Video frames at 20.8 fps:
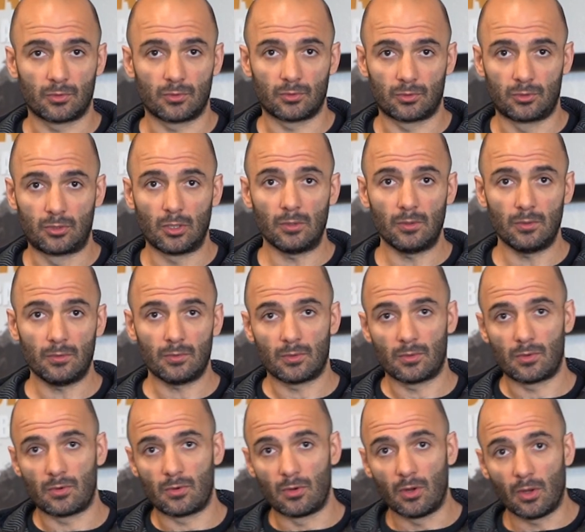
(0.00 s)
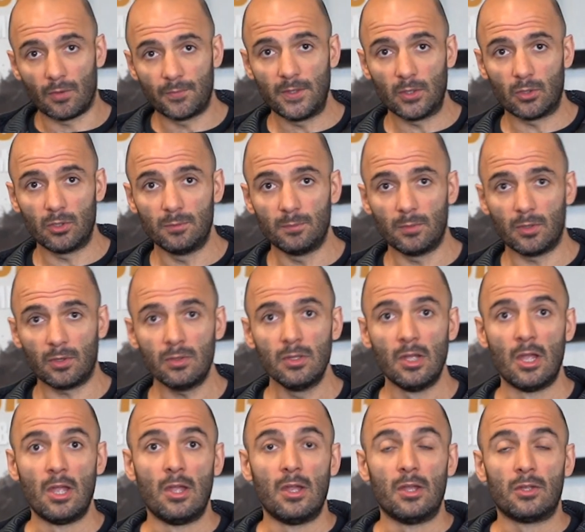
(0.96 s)
dans
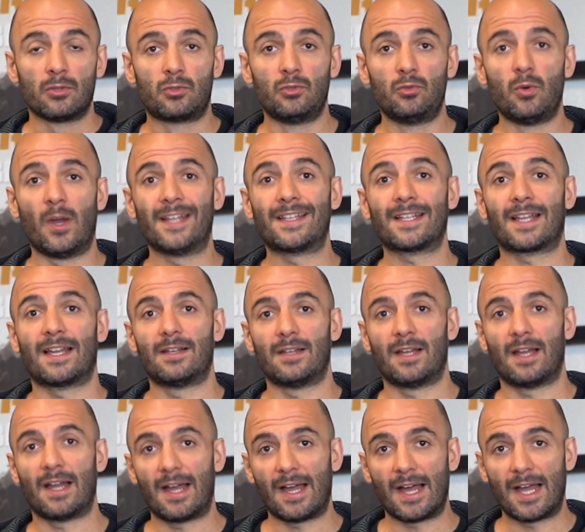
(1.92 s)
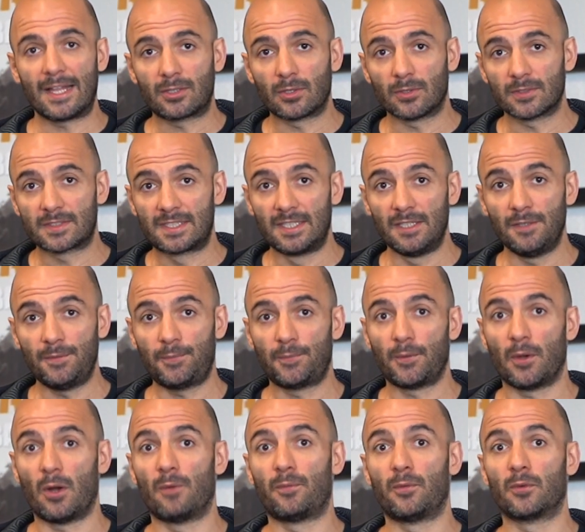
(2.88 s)
l'environnement, tu dois être
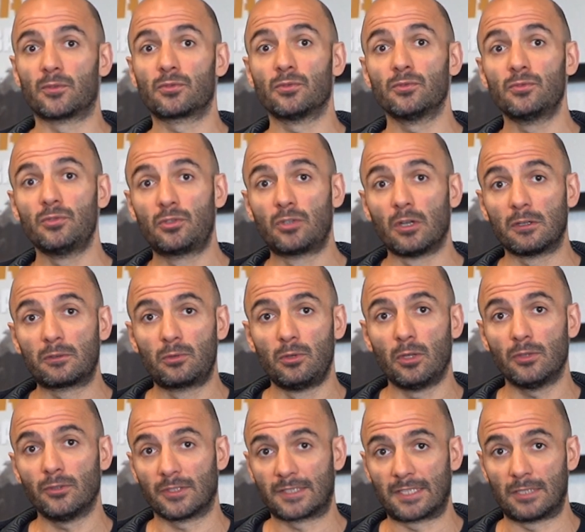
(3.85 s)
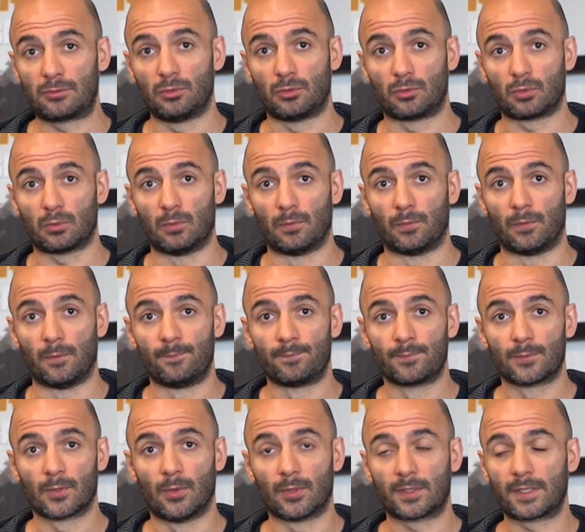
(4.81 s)
attentif en fonction du code couleur dans lequel tu te trouves.
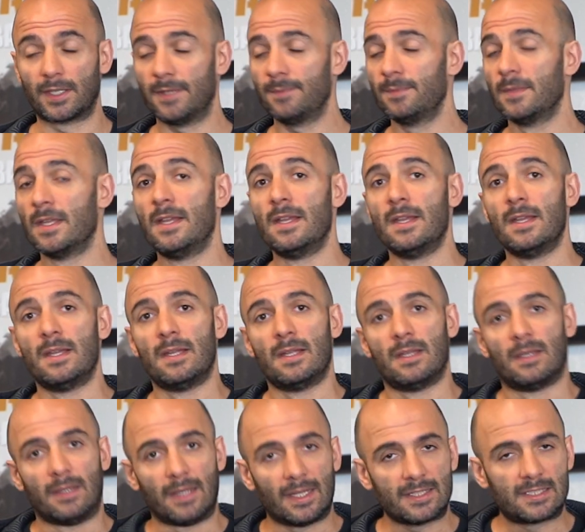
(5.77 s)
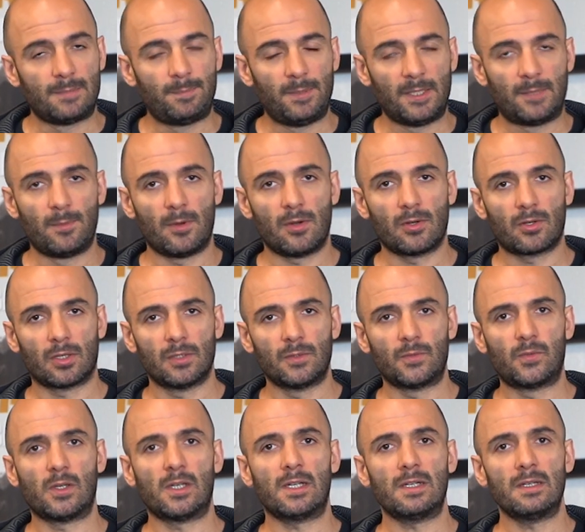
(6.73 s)
Là, typiquement, encore
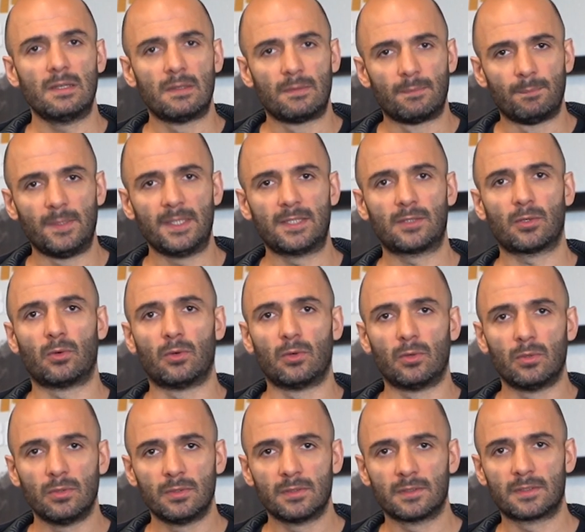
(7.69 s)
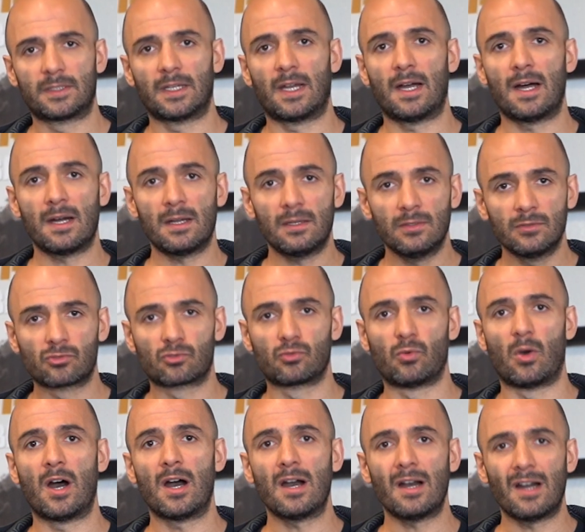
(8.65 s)
une fois, métro, tard,
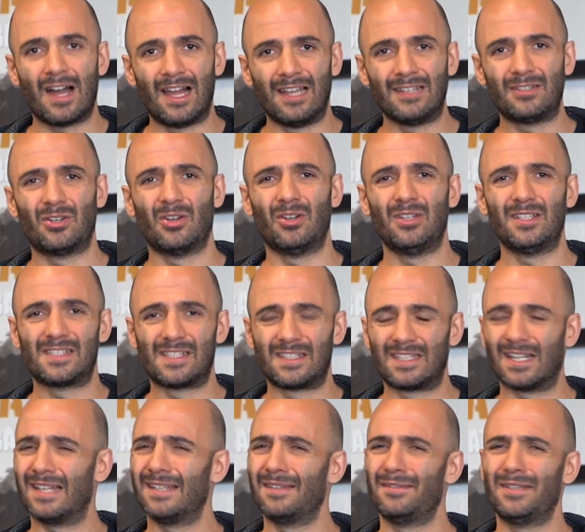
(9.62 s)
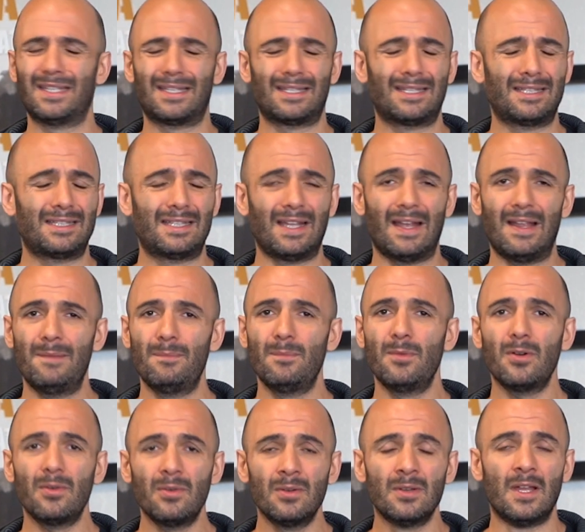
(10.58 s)
soir, alcool, etc. Il y avait
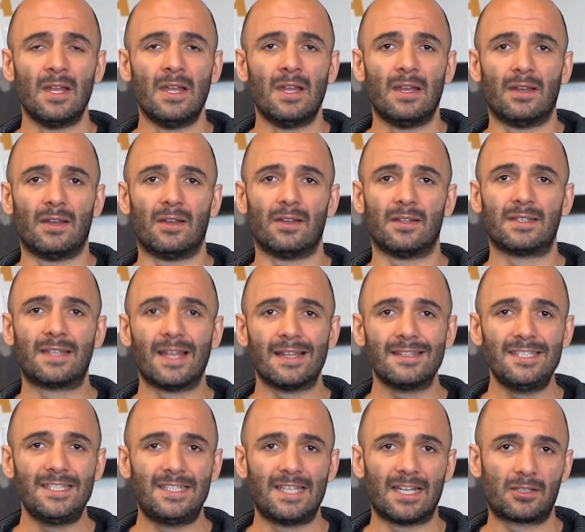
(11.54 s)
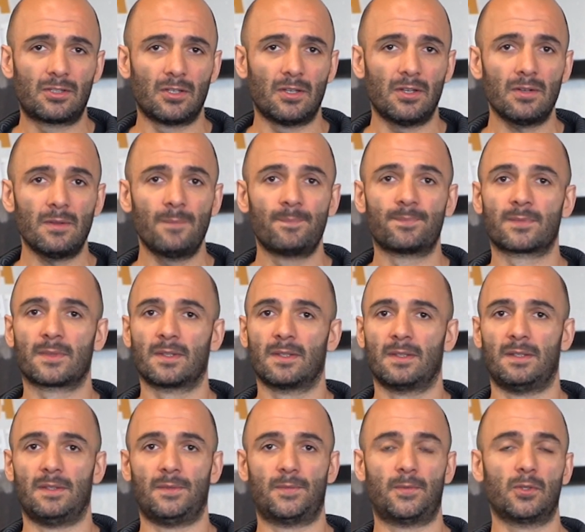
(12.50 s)
tellement euh, d'indicateurs,
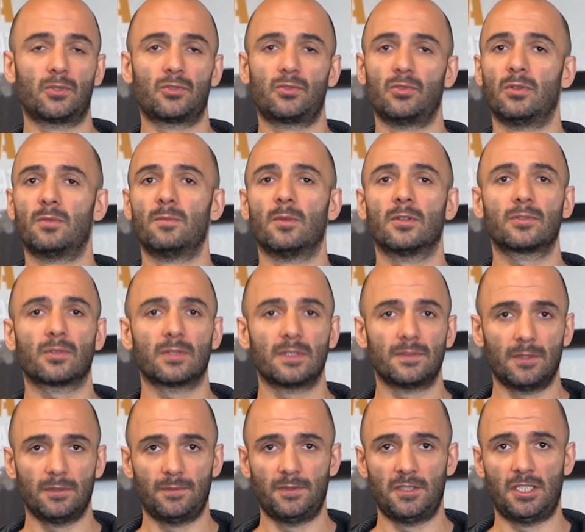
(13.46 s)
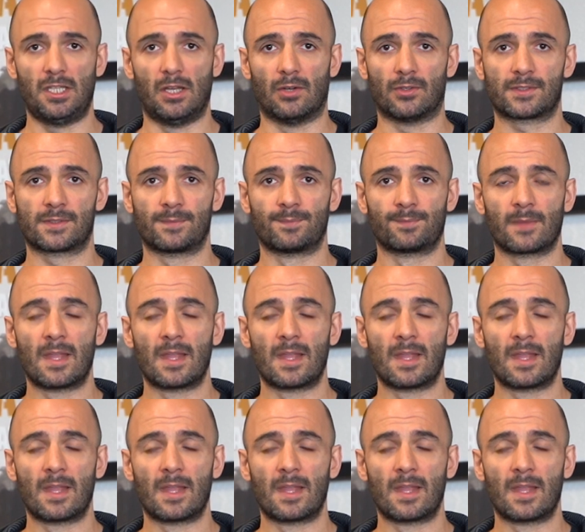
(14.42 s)
il faut que tu augmentes ton niveau de vigilance.